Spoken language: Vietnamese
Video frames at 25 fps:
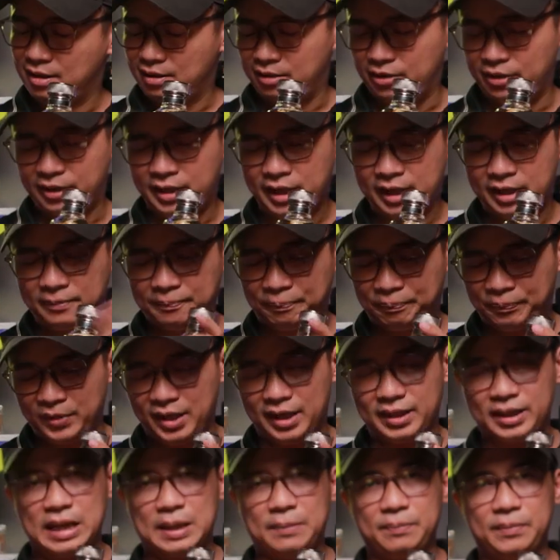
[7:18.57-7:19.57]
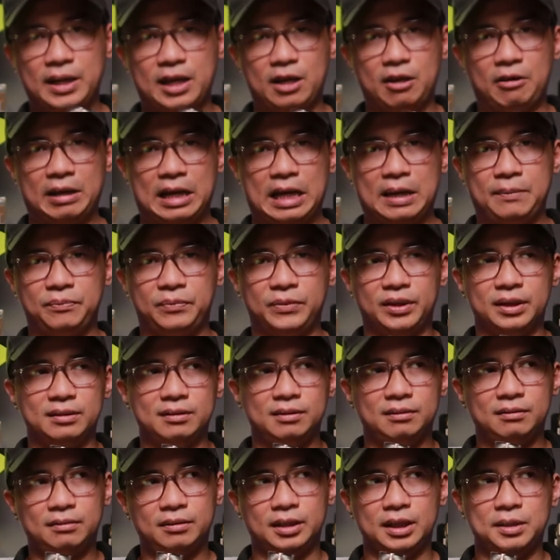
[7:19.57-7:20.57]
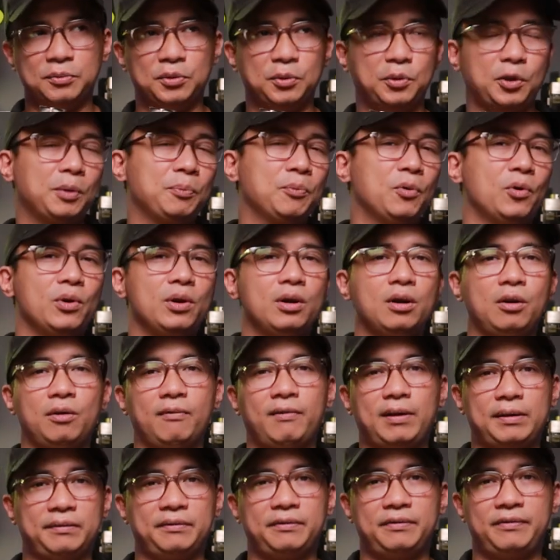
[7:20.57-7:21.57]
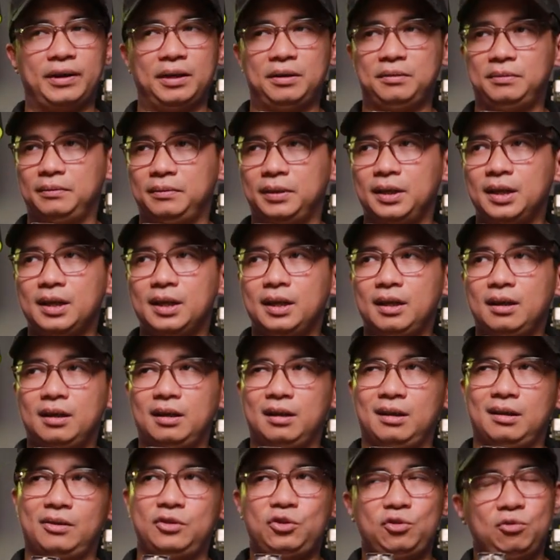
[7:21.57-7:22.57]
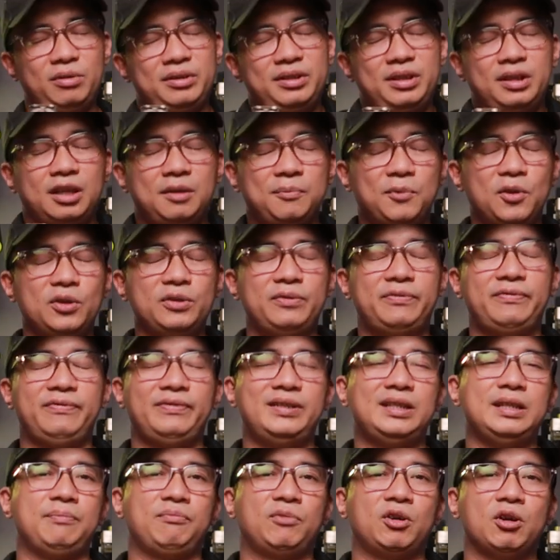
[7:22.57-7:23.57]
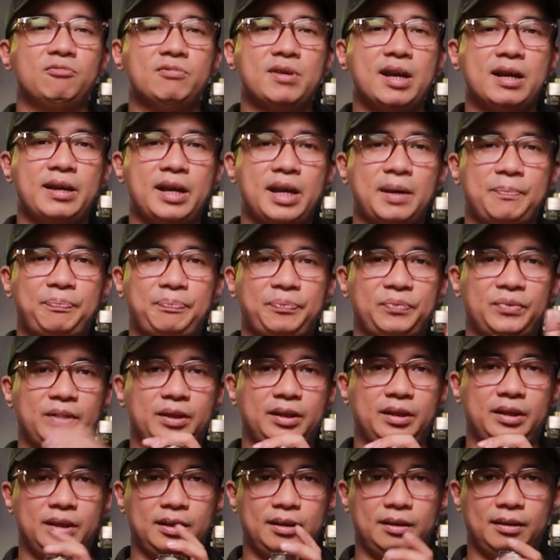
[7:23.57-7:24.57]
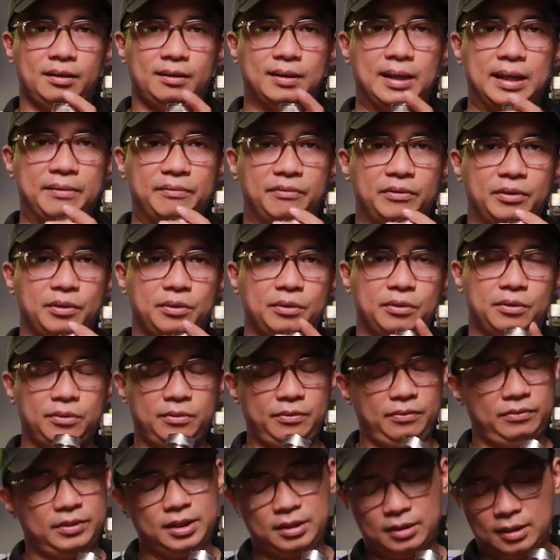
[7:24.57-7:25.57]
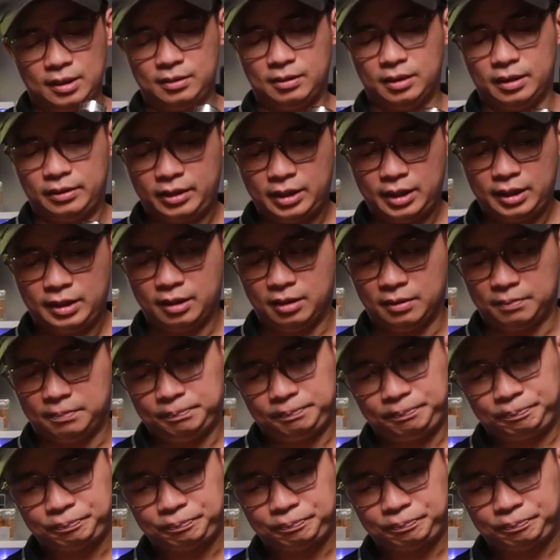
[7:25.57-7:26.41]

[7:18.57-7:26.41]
ok anh em nào nam tính tìm một cái mùi hương của văn phòng à, nói chung là những cái môi dịp không gian hẹp thì Lambo rất rất là thích hợp